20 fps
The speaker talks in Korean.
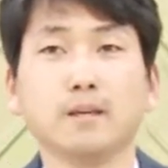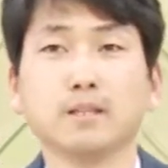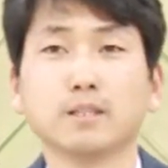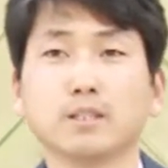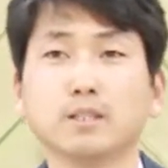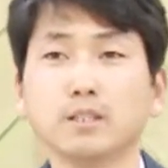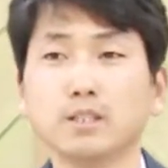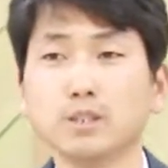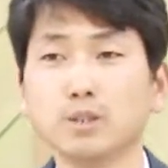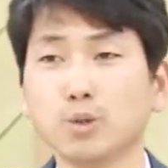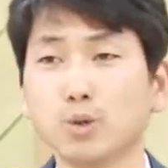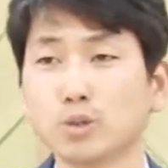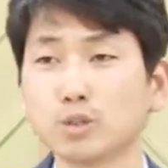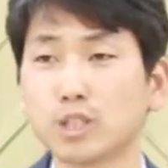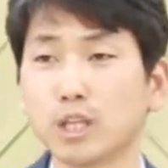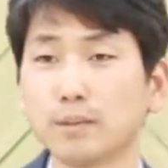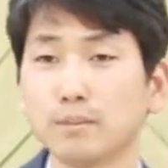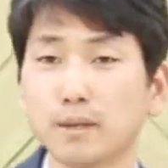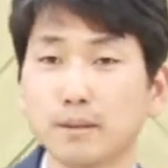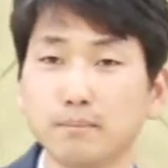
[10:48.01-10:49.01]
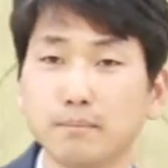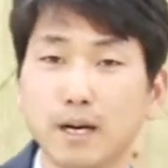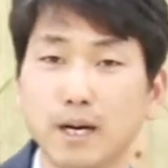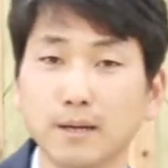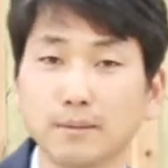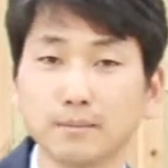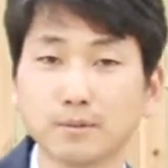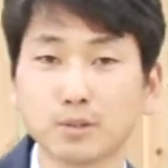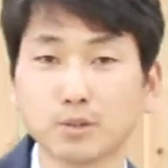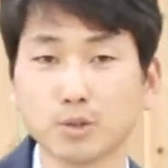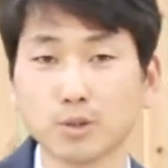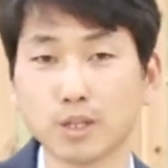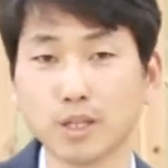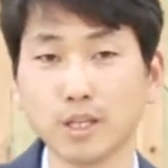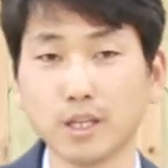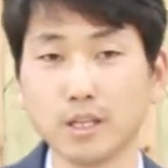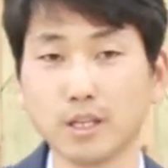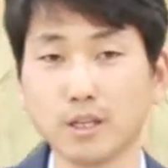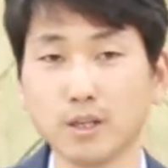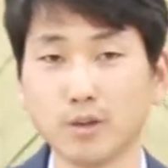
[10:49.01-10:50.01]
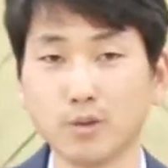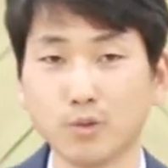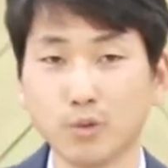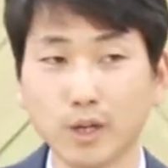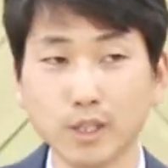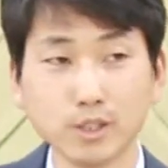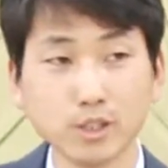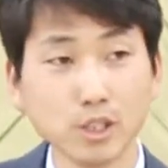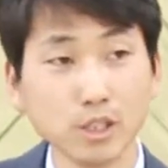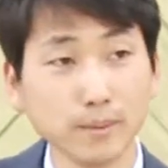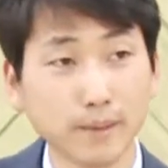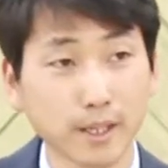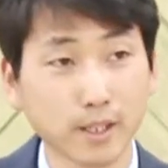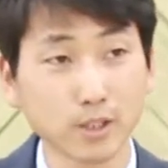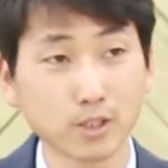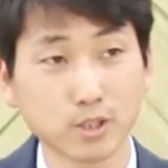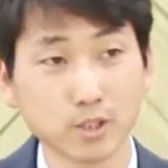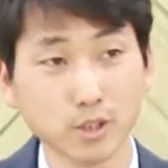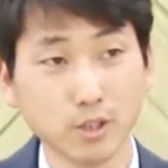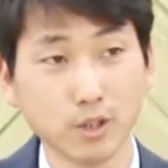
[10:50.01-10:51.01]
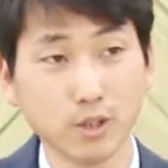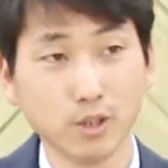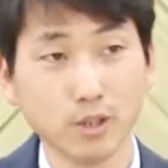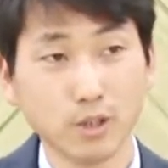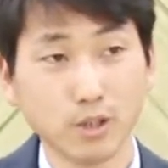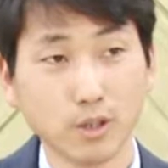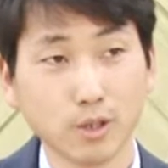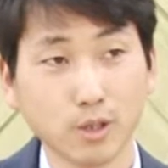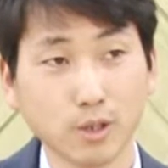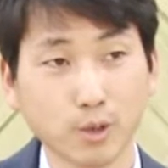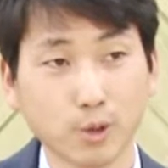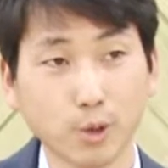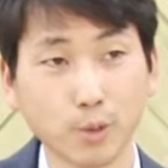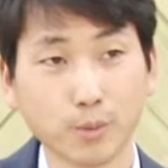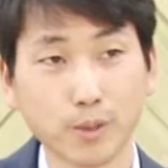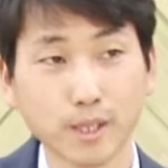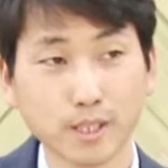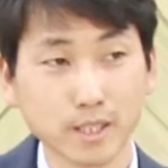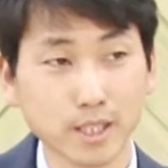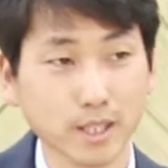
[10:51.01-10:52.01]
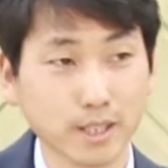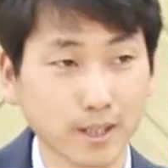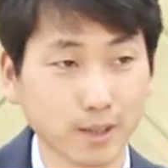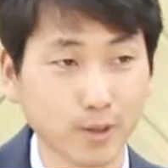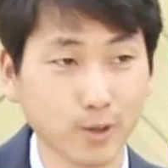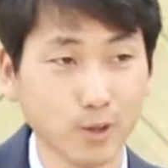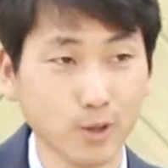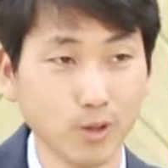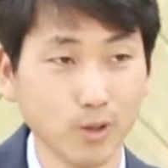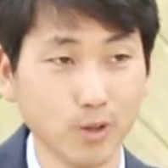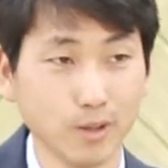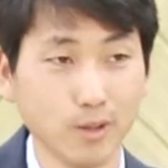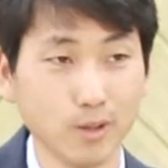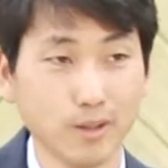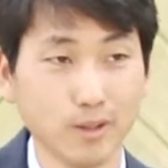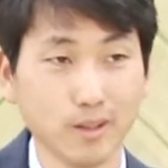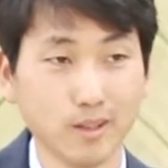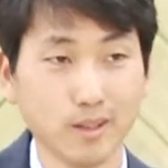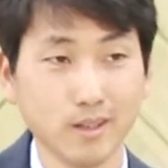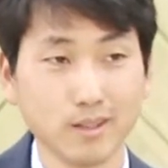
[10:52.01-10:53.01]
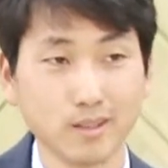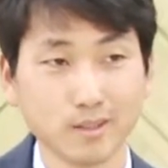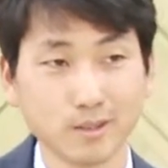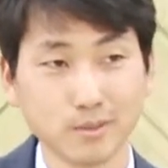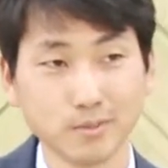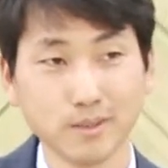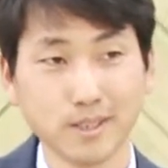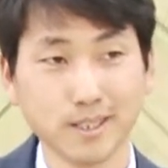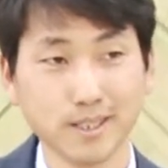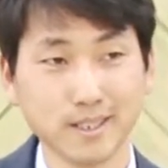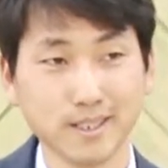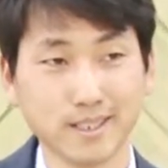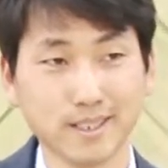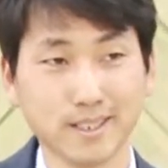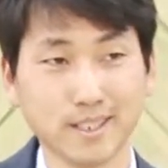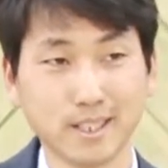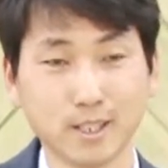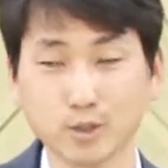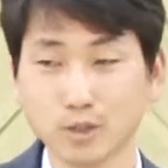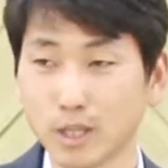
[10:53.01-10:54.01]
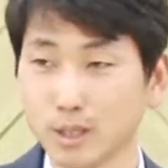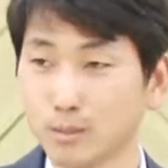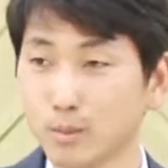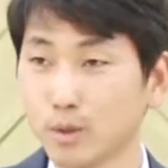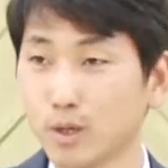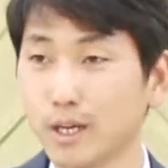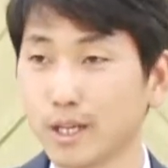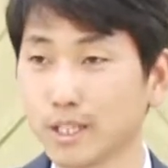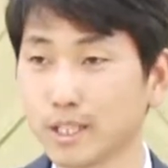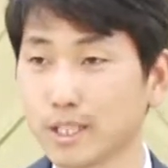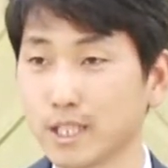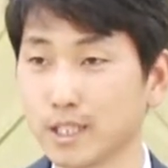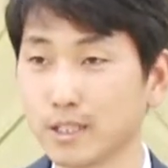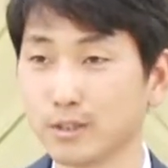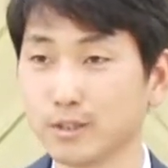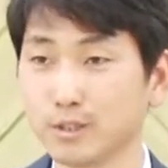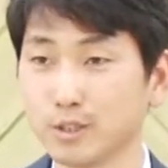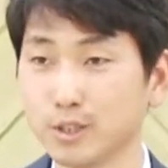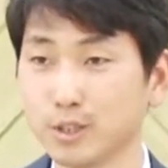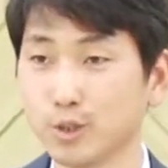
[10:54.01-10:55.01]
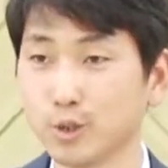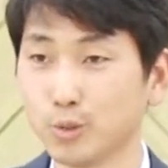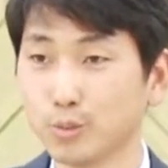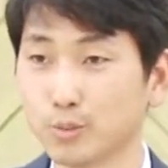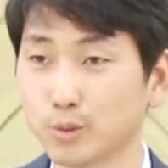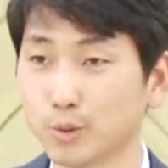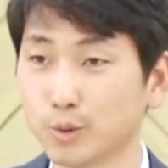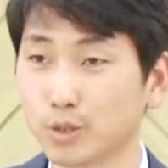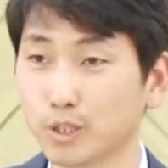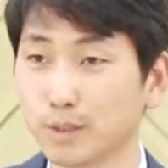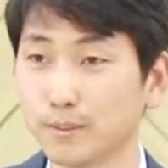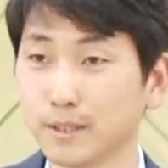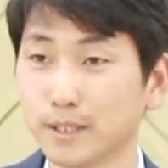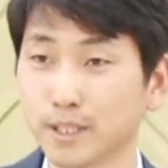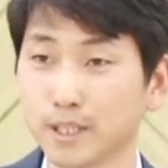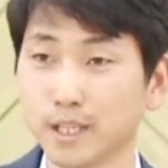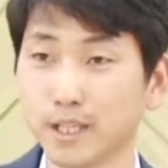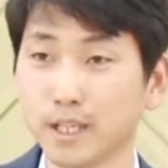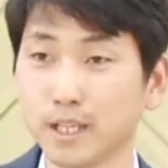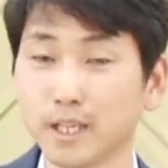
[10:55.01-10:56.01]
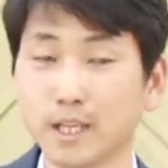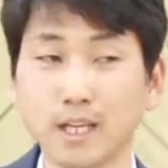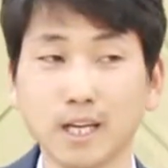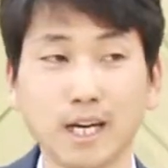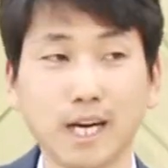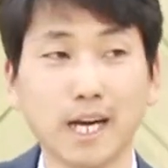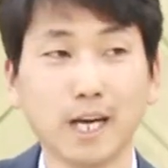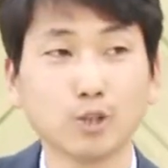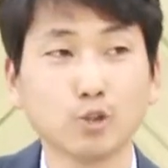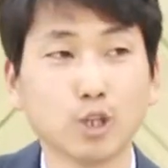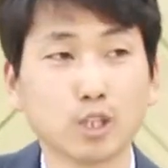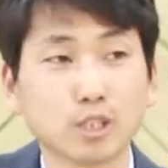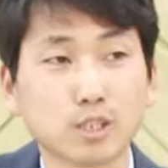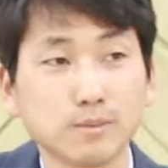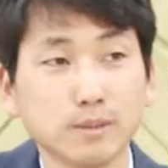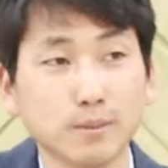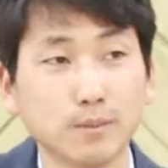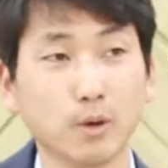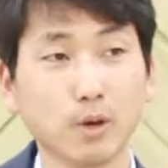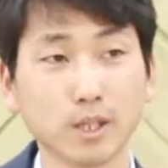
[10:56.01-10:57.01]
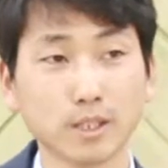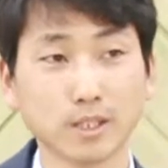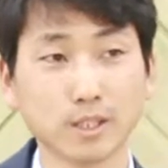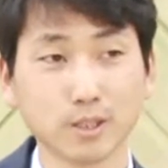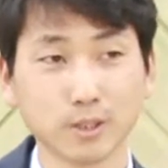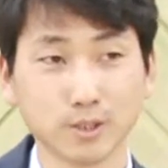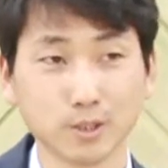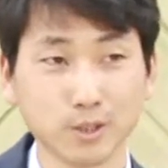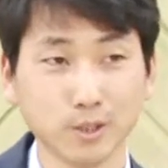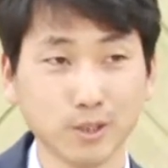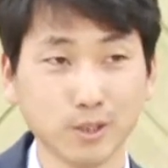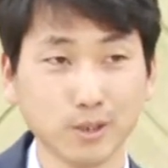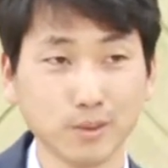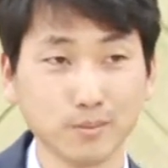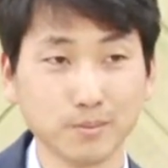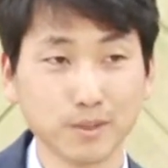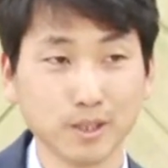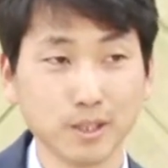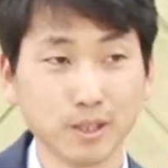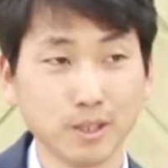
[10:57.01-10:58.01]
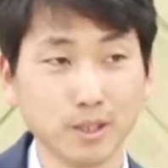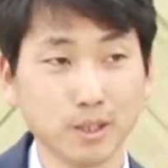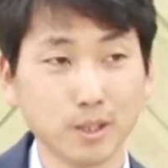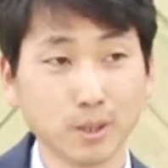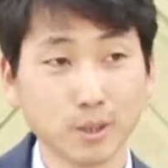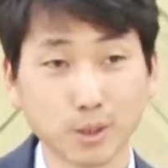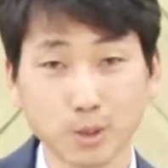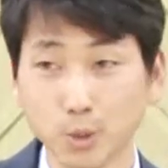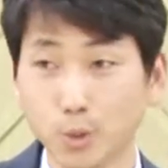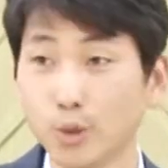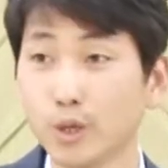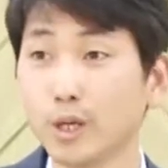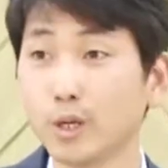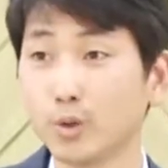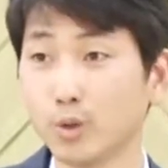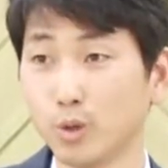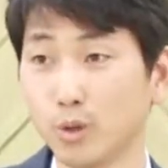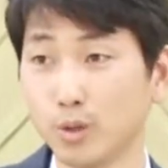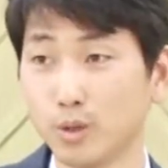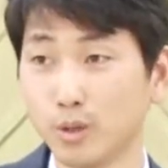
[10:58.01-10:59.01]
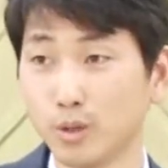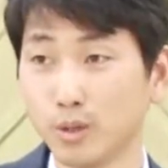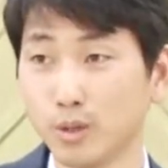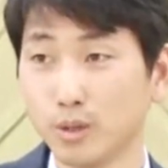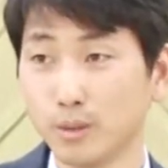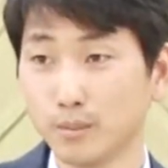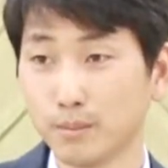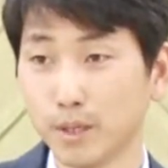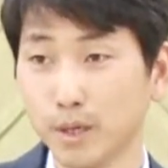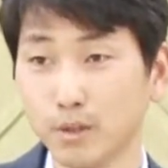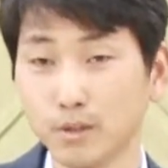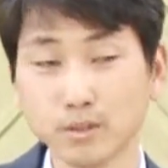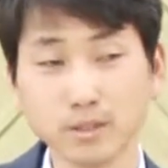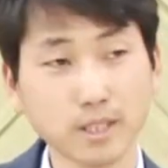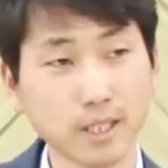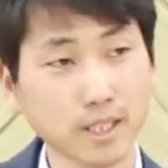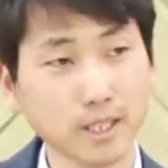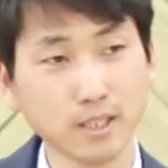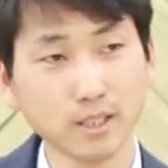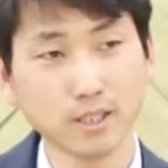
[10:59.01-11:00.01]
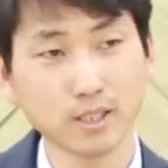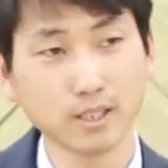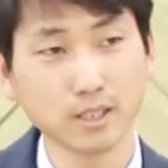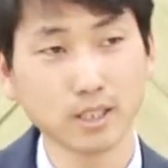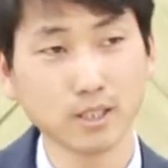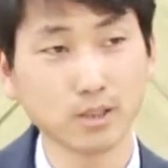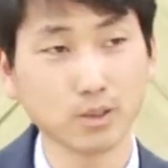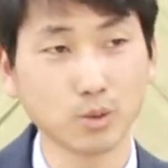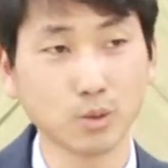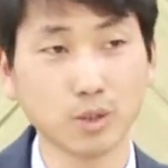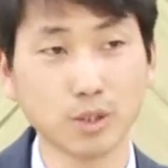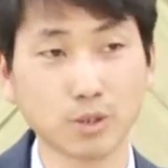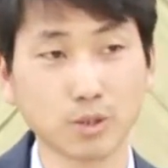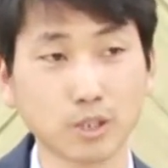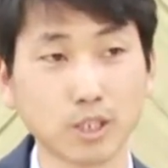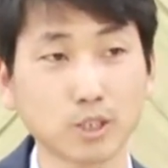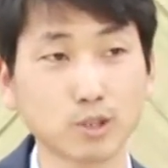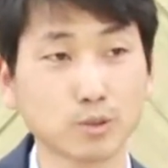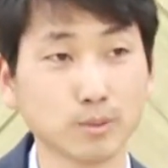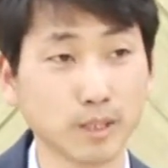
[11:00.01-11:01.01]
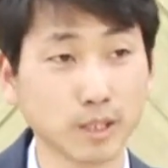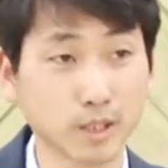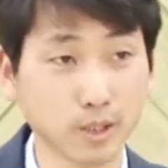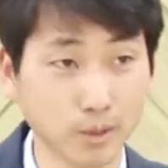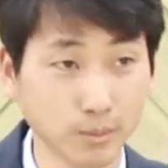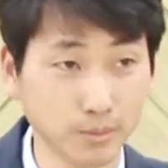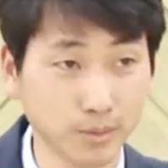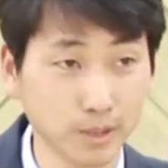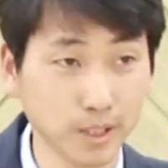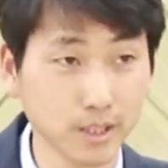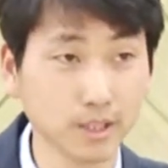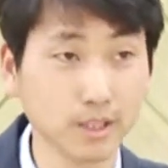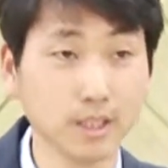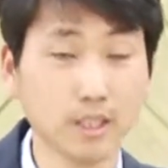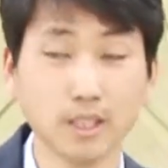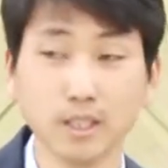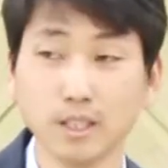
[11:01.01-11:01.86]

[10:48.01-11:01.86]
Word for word: 그 요셉의 마음 속에 완전히 바뀌었죠. 곱게 자라고 정말 아주 행복하게 자라던 요, 요셉에게 하루아침에 뭐가 생겼어요? 노예로 평생을 이제는 노예로 살 수밖에 없는